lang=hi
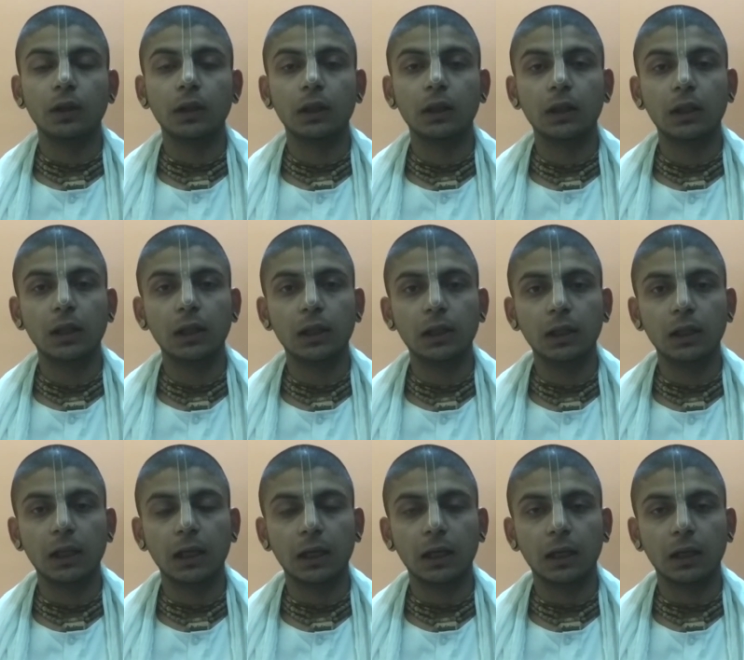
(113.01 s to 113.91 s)
नित्य
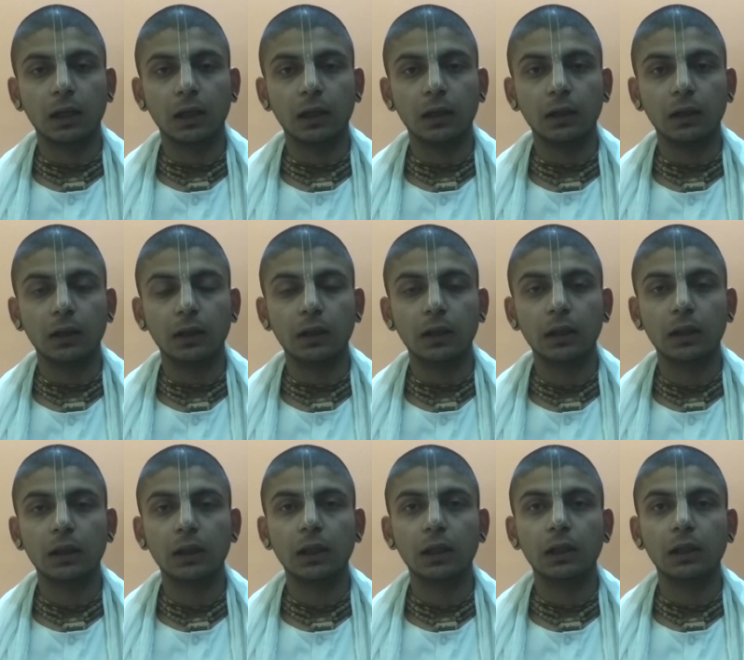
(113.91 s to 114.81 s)
लीला कर रहे हैं
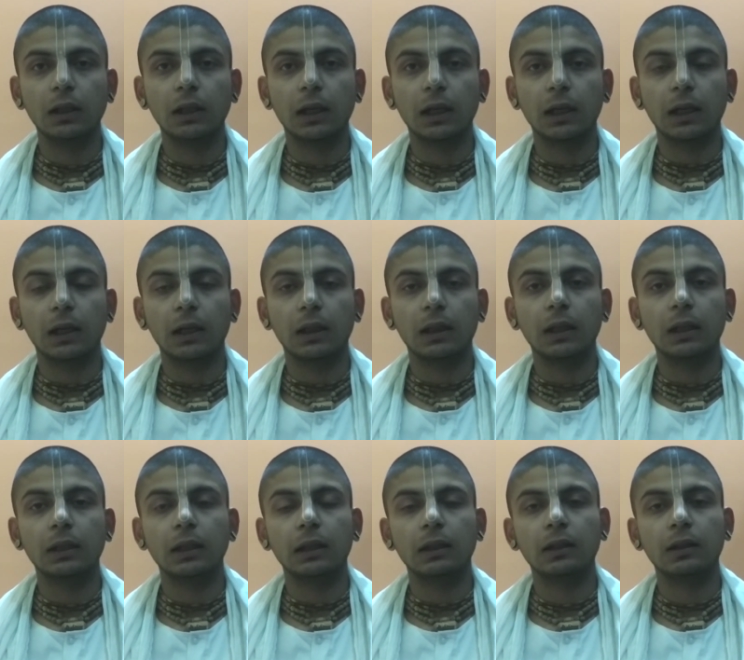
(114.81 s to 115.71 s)
नित्य लीला का अर्थ है
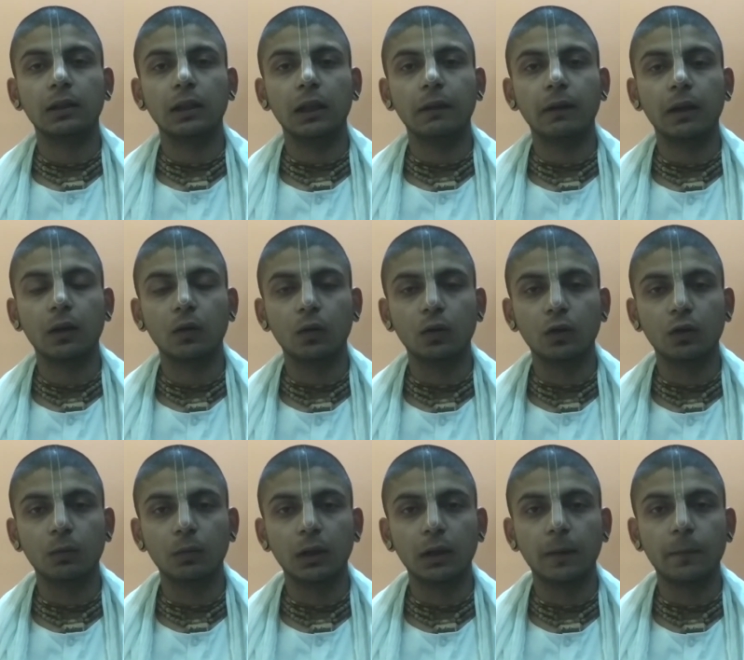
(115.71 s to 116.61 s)
जैसे सेवा
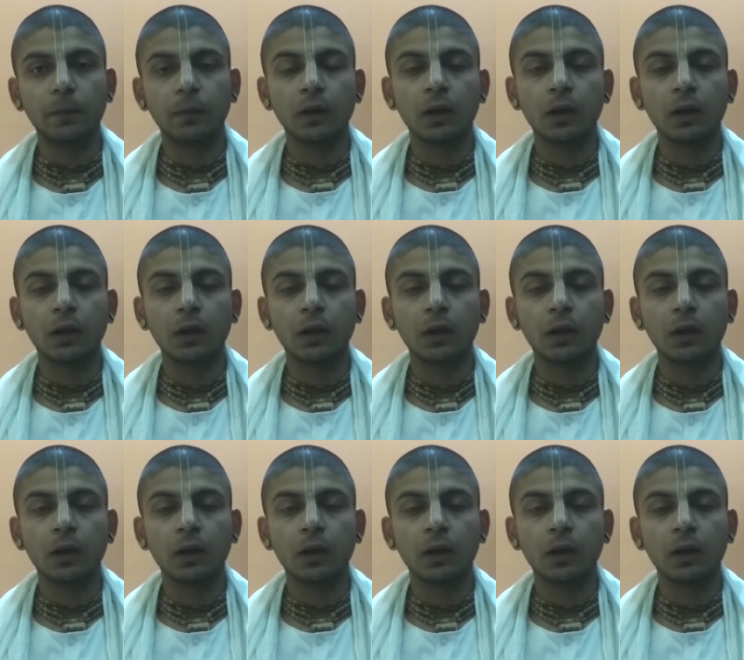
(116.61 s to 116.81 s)
कुंज में